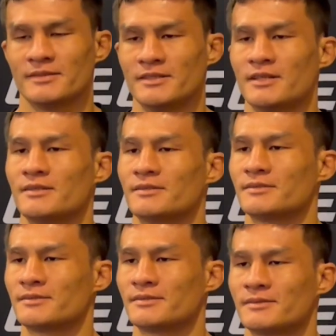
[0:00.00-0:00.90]
เยอะ
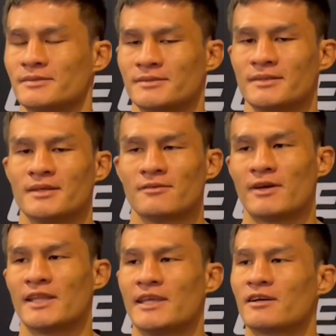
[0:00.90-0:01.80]
ไฟ
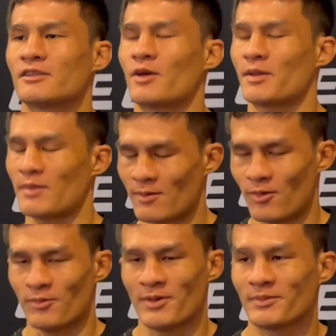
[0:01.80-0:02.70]
นี้ก็ต่อยน้ำหนักผ
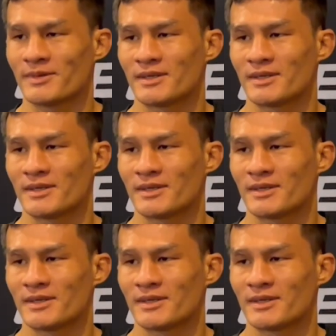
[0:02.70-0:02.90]
มครับ